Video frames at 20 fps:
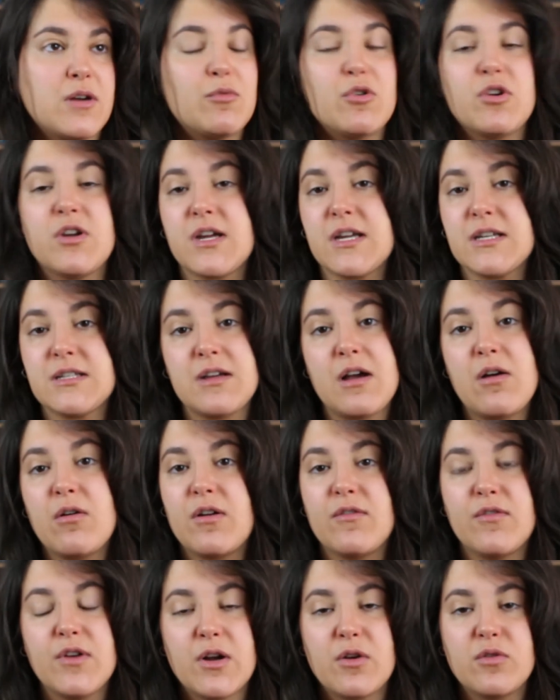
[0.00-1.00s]
buena es que
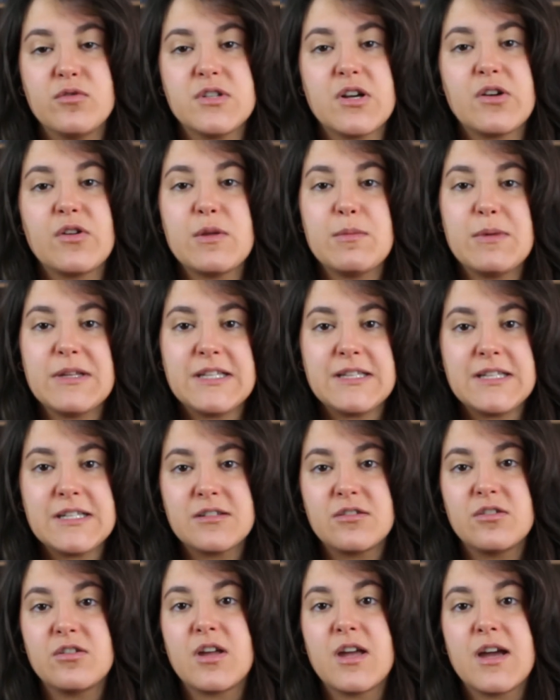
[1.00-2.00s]
aunque fuera con un saco de
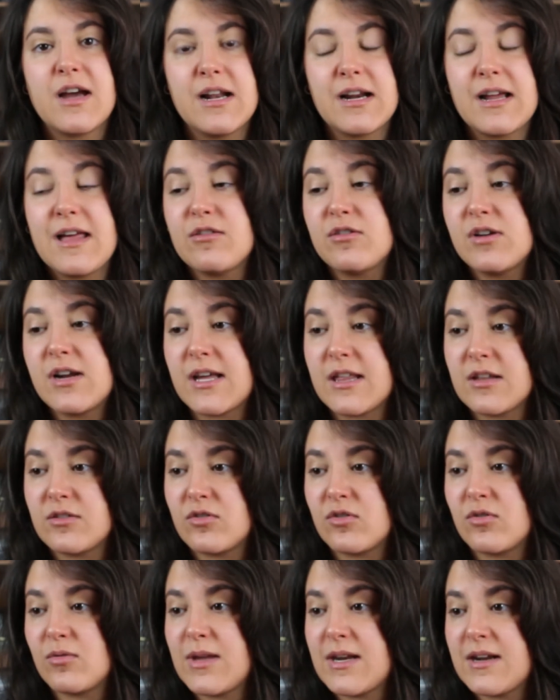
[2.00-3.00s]
patatas, creo que Galgado le queda
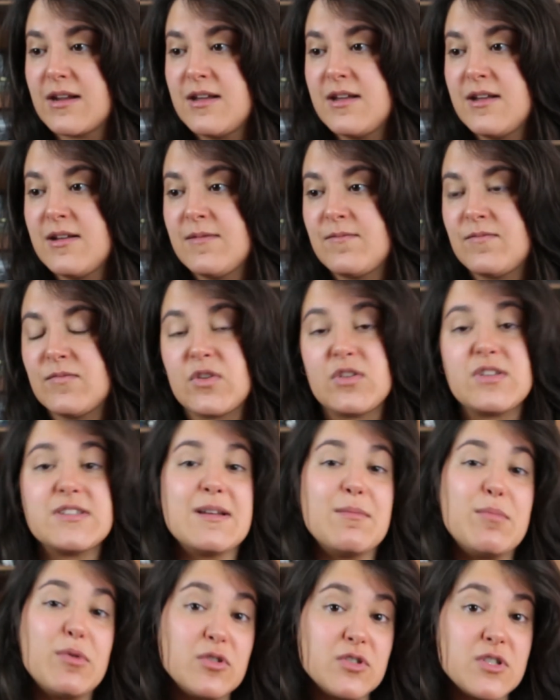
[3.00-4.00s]
todo bien. Entonces
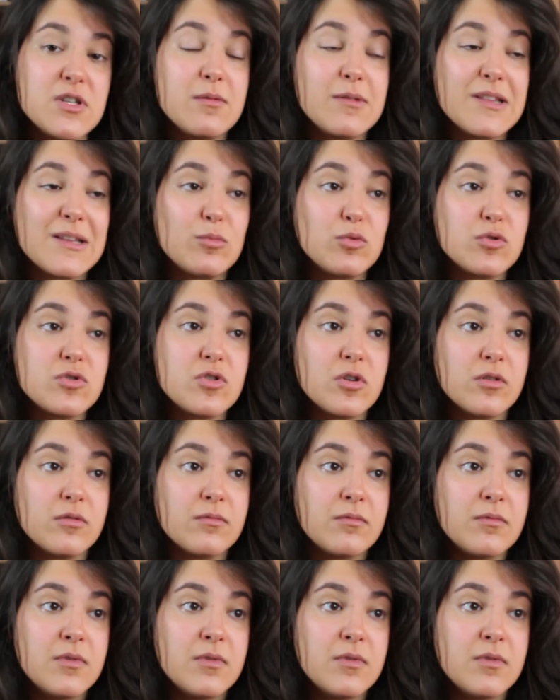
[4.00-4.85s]
tampoco sirve de mucho.